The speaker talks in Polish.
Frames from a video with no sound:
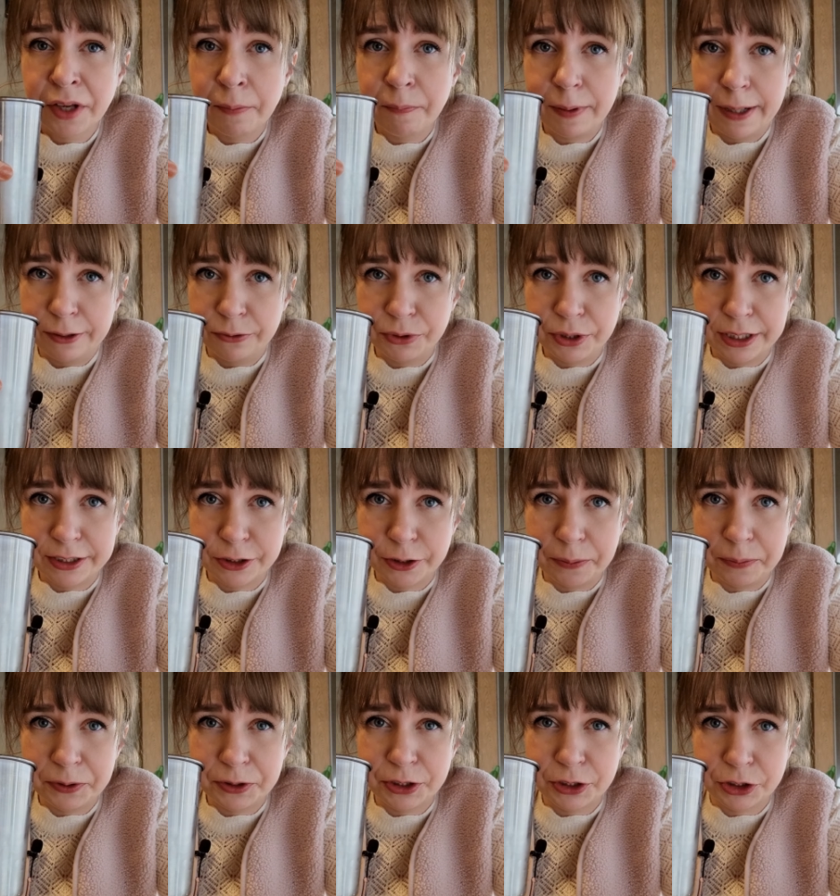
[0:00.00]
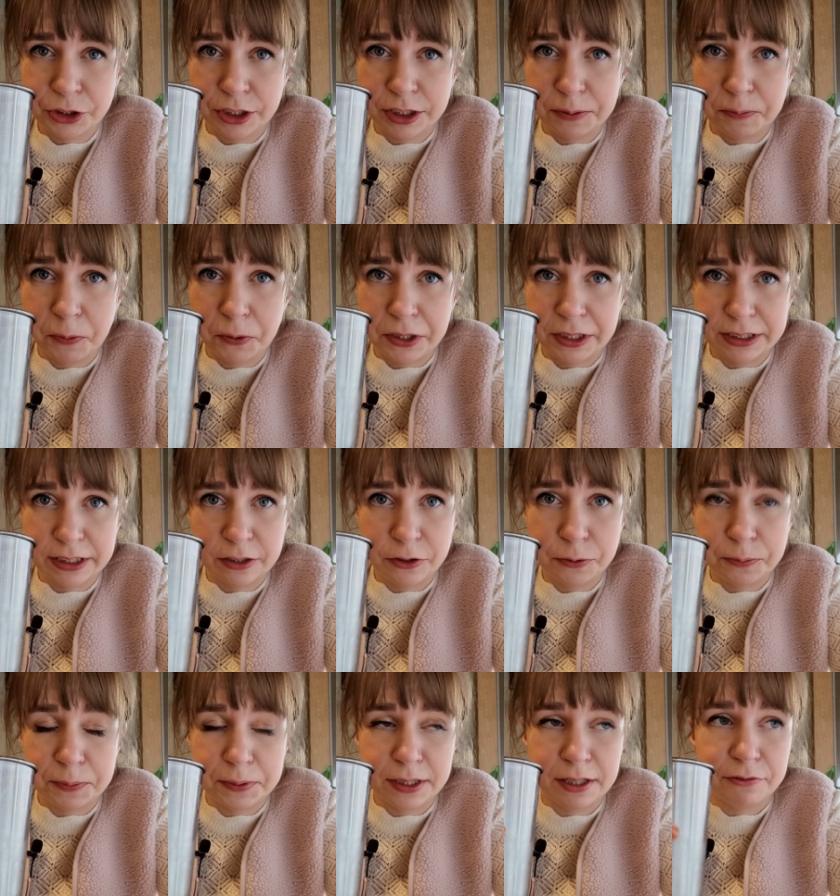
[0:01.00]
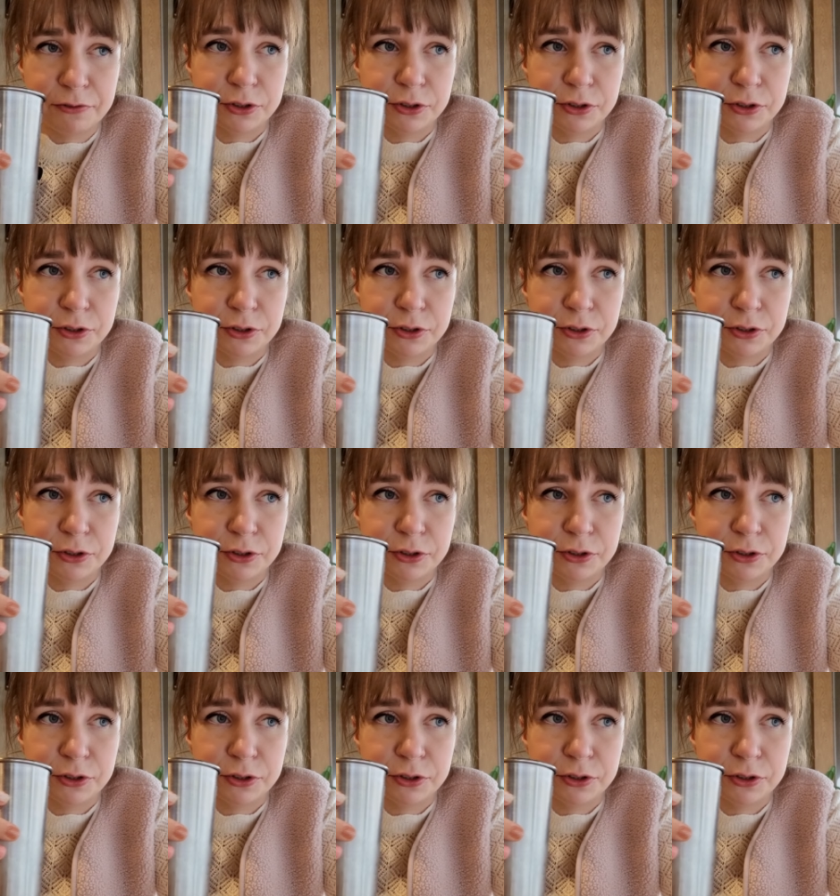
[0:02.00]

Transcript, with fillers: planuję zrobić jeszcze spore zakupy na